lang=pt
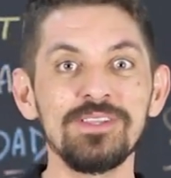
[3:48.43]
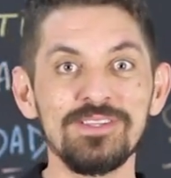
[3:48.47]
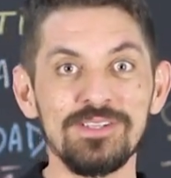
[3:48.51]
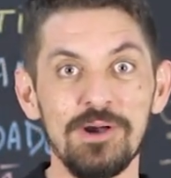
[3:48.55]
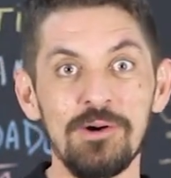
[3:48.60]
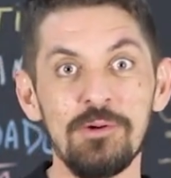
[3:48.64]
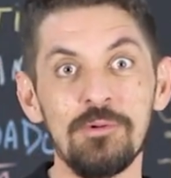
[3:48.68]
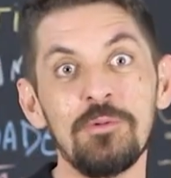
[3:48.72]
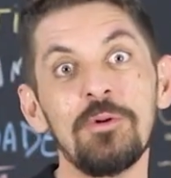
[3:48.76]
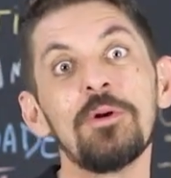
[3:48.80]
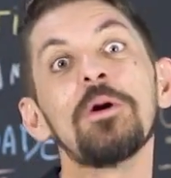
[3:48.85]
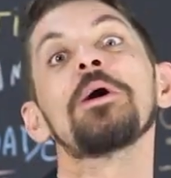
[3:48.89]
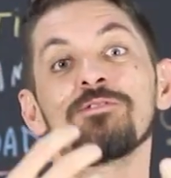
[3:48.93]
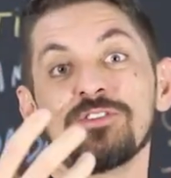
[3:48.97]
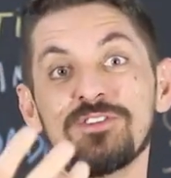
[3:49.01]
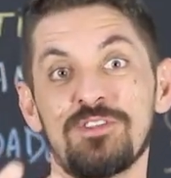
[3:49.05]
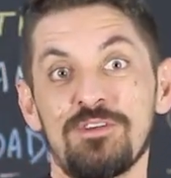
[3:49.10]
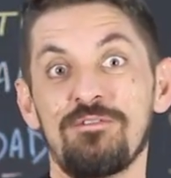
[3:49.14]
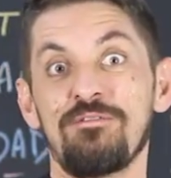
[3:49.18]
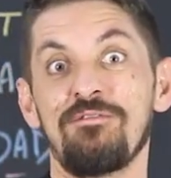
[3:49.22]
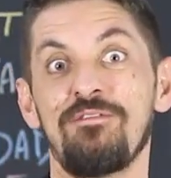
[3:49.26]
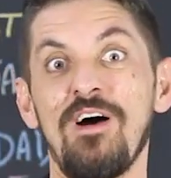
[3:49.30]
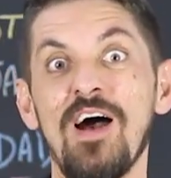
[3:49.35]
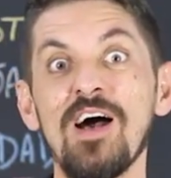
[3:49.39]
então
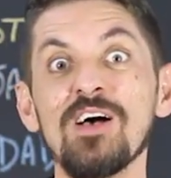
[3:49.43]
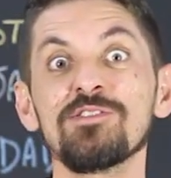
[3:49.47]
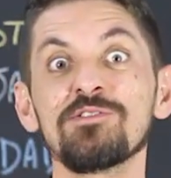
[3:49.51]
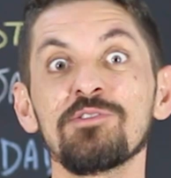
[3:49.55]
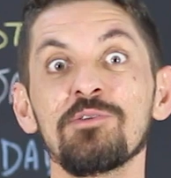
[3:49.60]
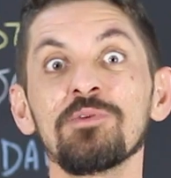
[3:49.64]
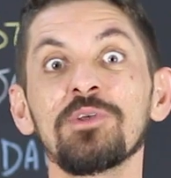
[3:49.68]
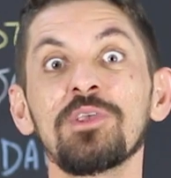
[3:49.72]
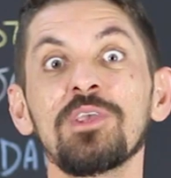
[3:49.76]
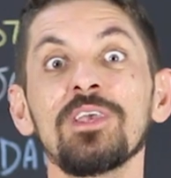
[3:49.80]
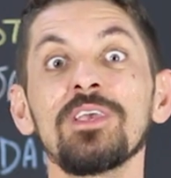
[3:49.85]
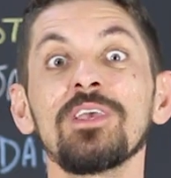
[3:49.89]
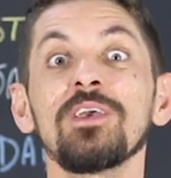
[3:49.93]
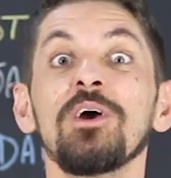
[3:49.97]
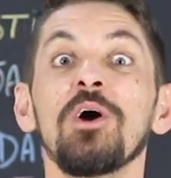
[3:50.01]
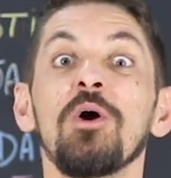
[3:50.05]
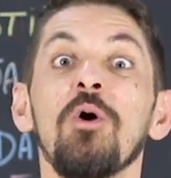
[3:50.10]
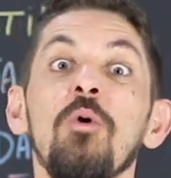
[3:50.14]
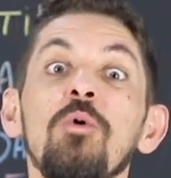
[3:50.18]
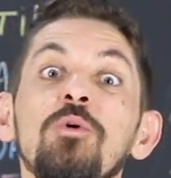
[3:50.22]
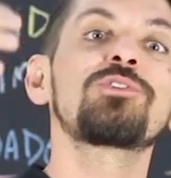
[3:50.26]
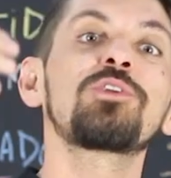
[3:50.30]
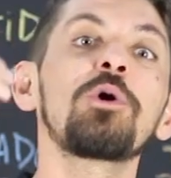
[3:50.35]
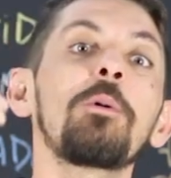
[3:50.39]
você faz com que
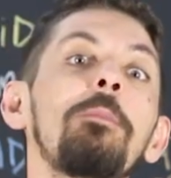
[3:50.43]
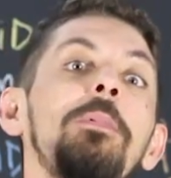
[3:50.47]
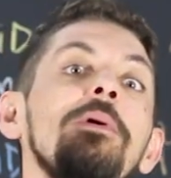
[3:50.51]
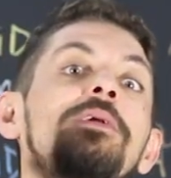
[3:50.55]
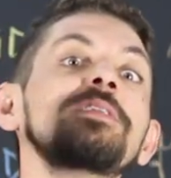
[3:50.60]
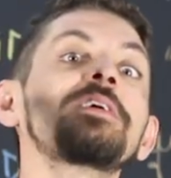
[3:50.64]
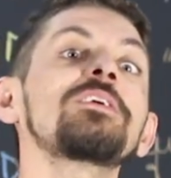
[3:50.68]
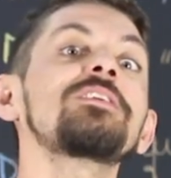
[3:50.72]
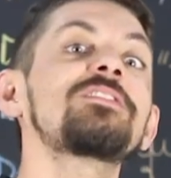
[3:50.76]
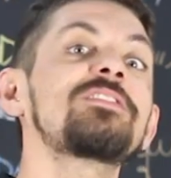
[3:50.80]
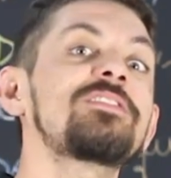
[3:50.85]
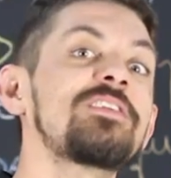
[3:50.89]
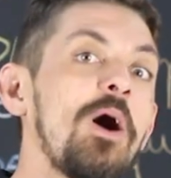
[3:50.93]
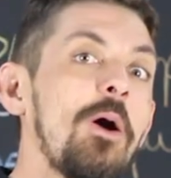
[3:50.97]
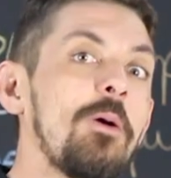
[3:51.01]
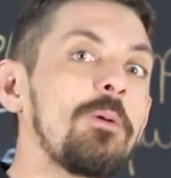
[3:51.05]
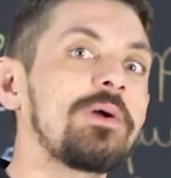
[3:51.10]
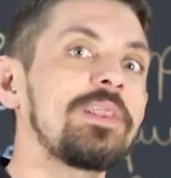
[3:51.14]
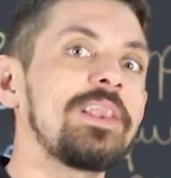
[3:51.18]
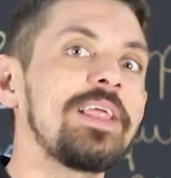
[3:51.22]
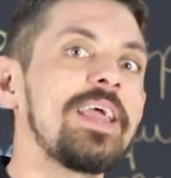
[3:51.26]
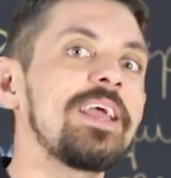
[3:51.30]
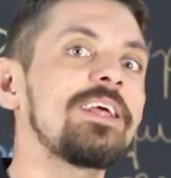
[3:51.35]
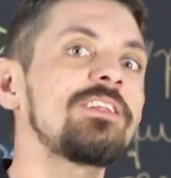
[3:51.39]
o teu
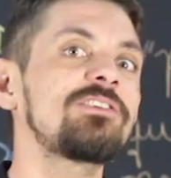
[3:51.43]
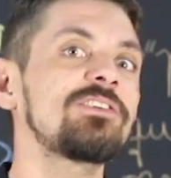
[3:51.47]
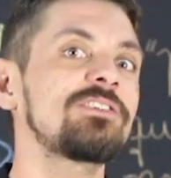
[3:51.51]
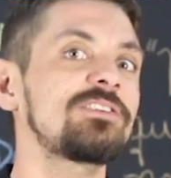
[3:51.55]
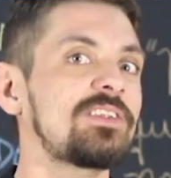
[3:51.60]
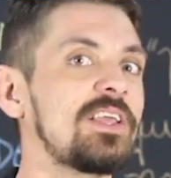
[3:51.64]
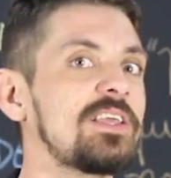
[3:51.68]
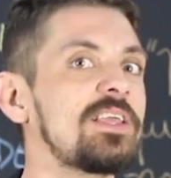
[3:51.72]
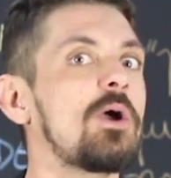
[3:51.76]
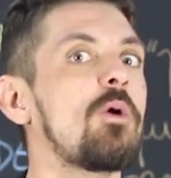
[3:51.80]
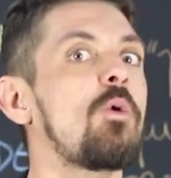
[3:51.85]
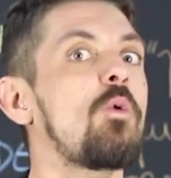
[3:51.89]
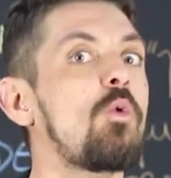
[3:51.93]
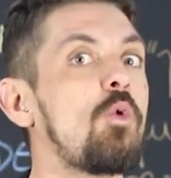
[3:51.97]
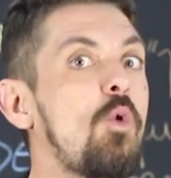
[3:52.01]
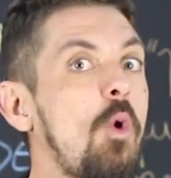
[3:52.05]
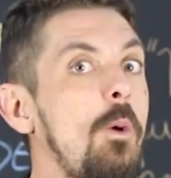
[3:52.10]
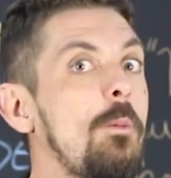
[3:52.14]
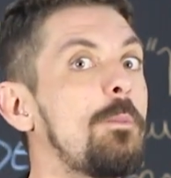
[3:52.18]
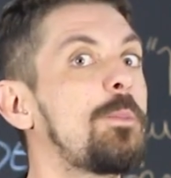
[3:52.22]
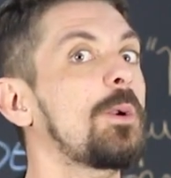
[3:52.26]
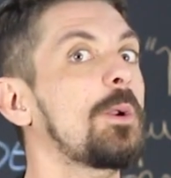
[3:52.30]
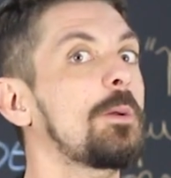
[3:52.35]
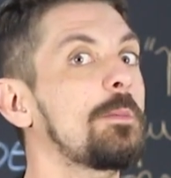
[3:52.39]
potencial cliente tenha o
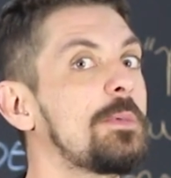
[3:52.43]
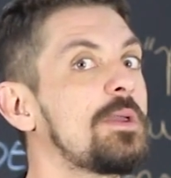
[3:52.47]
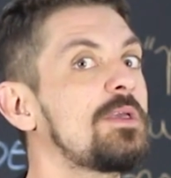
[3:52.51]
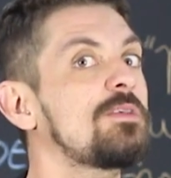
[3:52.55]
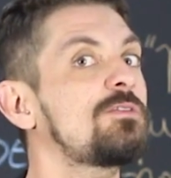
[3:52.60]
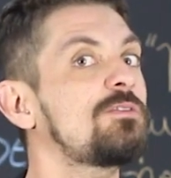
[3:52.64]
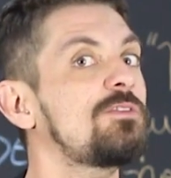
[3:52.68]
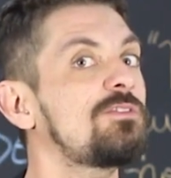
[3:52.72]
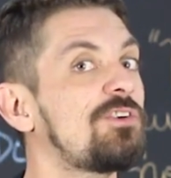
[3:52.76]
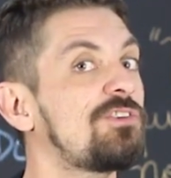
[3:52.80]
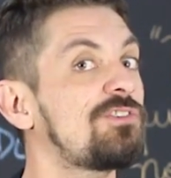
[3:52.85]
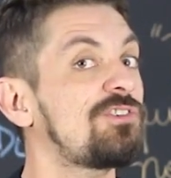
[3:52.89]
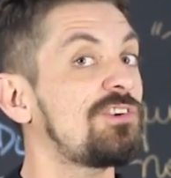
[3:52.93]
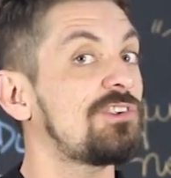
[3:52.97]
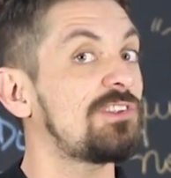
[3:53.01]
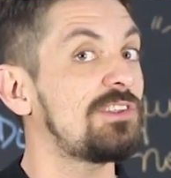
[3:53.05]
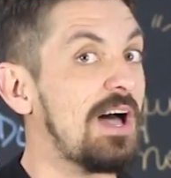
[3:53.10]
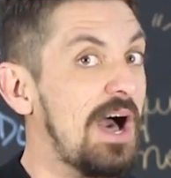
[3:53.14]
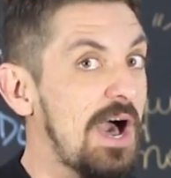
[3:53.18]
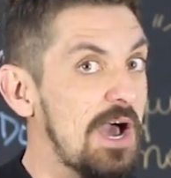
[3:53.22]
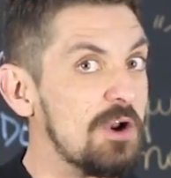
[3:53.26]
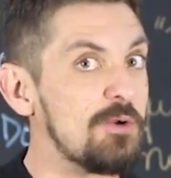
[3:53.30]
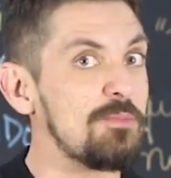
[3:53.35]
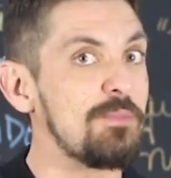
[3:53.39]
compromisso de te
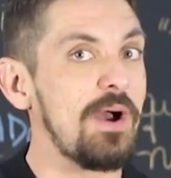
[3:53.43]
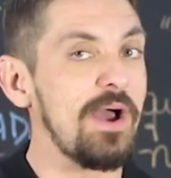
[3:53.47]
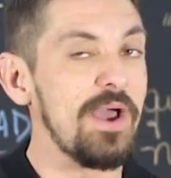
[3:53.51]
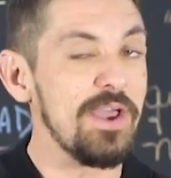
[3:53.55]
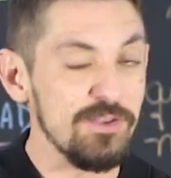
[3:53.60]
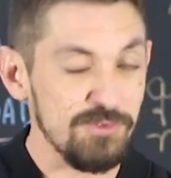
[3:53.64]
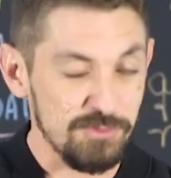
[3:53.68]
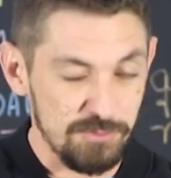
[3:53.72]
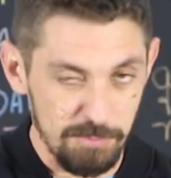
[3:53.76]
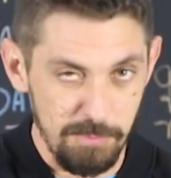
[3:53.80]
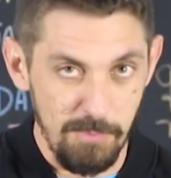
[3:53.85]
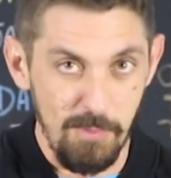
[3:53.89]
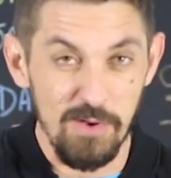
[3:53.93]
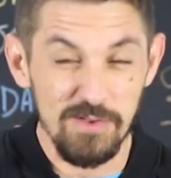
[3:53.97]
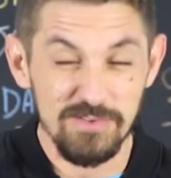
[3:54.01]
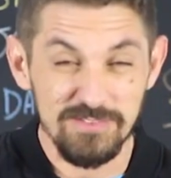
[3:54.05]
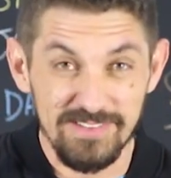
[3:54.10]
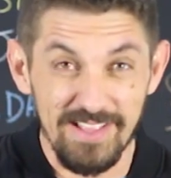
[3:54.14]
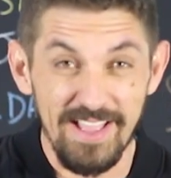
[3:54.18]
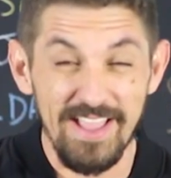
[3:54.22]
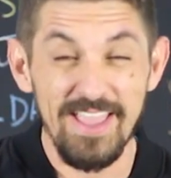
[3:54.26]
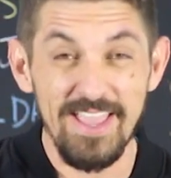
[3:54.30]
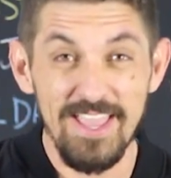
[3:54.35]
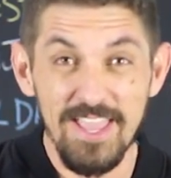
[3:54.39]
dar uma
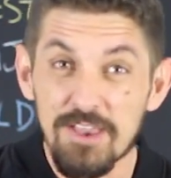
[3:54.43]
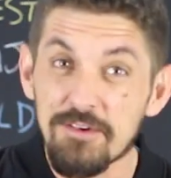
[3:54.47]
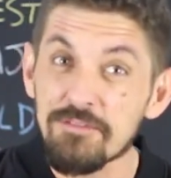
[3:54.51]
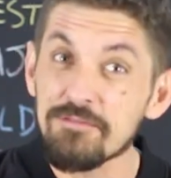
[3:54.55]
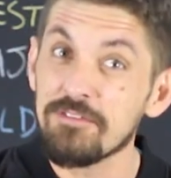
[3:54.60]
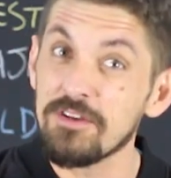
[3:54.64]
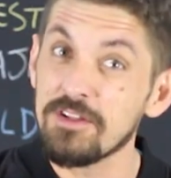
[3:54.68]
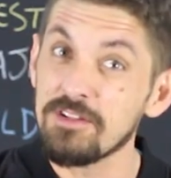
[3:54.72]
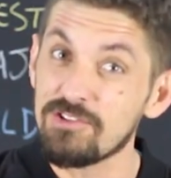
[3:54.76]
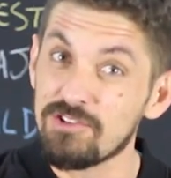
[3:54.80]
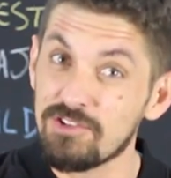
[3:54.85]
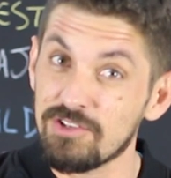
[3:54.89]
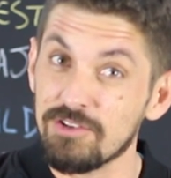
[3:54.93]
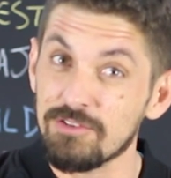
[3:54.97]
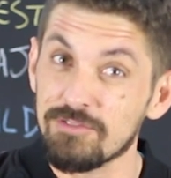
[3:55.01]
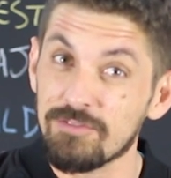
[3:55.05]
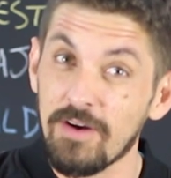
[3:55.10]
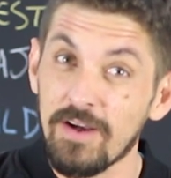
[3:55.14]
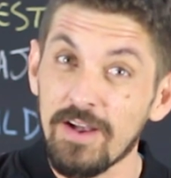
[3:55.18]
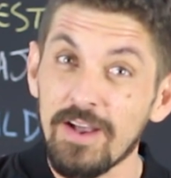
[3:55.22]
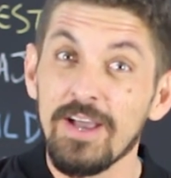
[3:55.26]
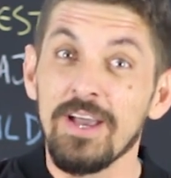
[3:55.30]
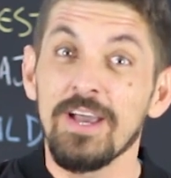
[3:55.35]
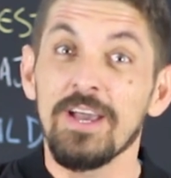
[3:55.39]
resposta
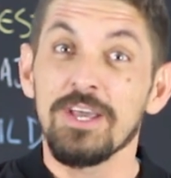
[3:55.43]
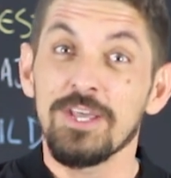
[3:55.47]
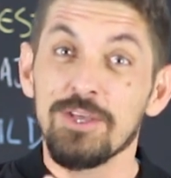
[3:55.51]
efetiva